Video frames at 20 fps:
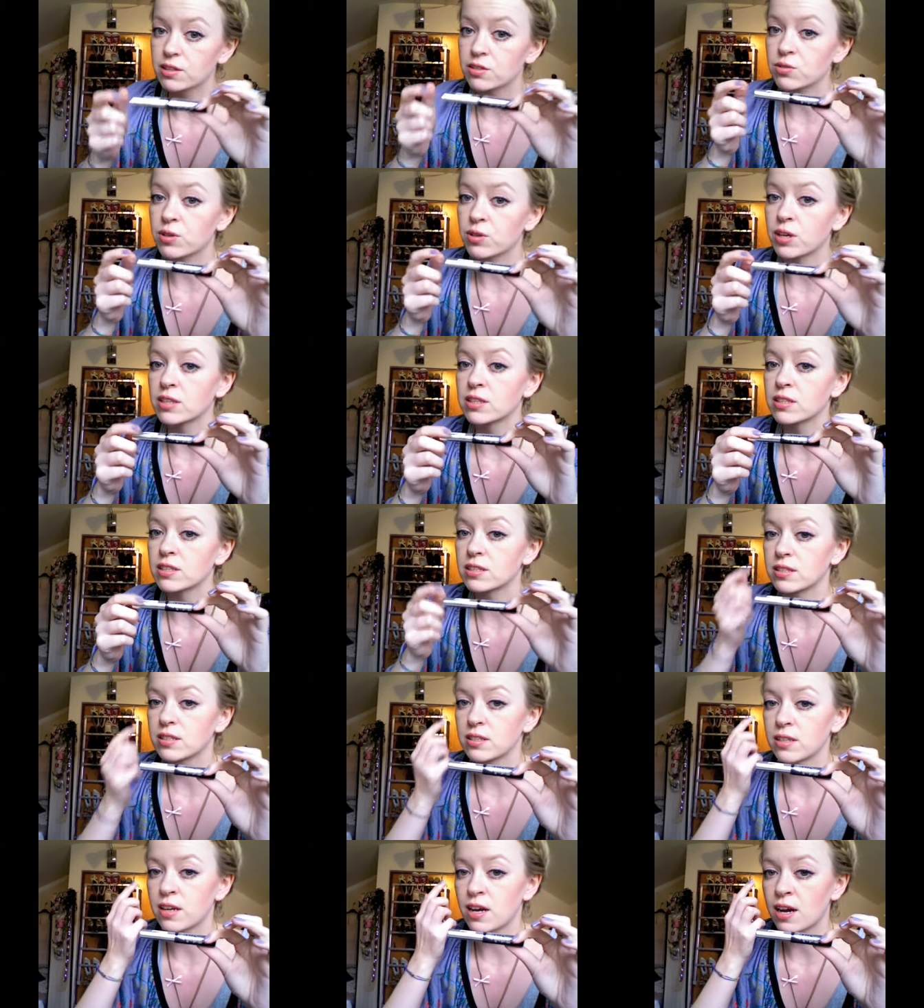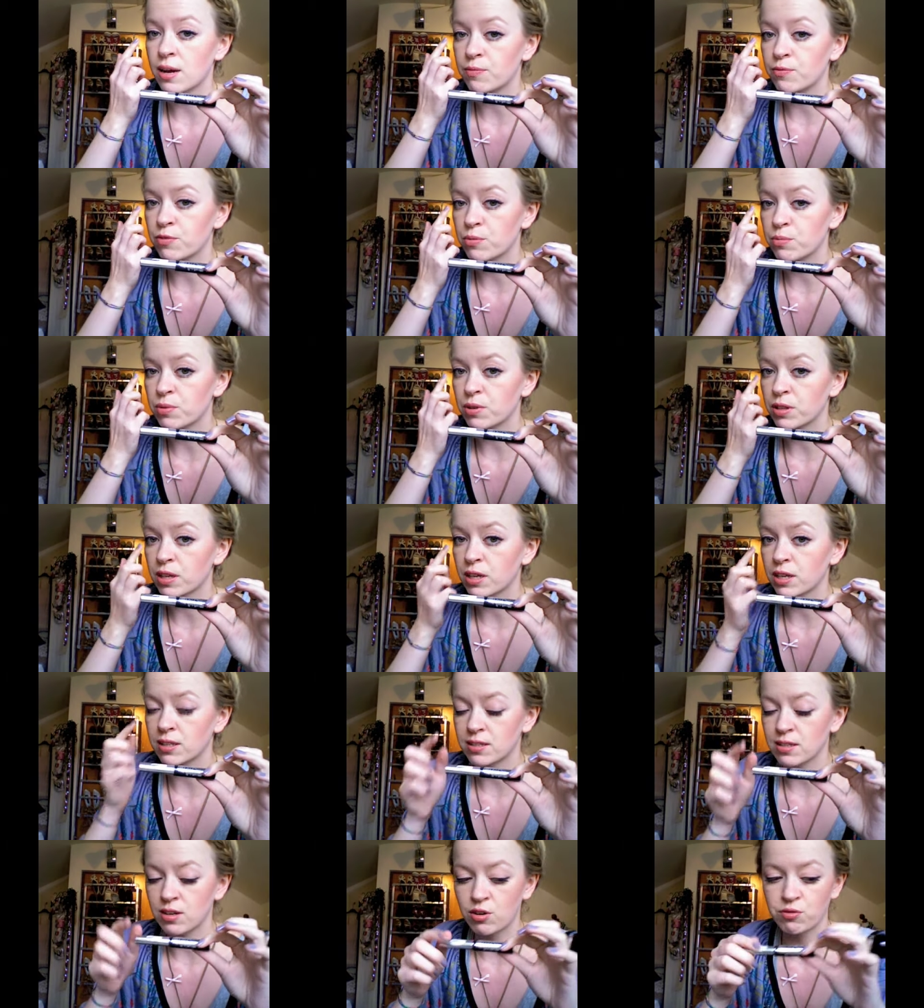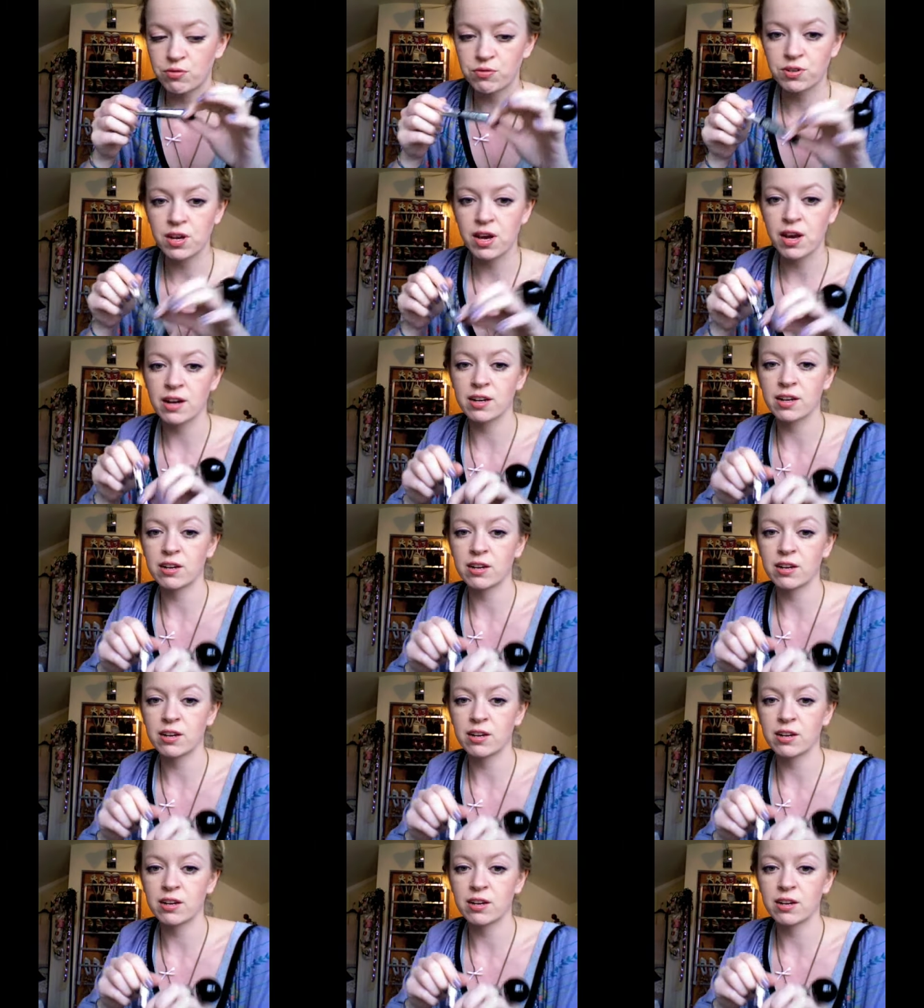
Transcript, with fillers: so ganz nah am Wimpernkranz auftrage,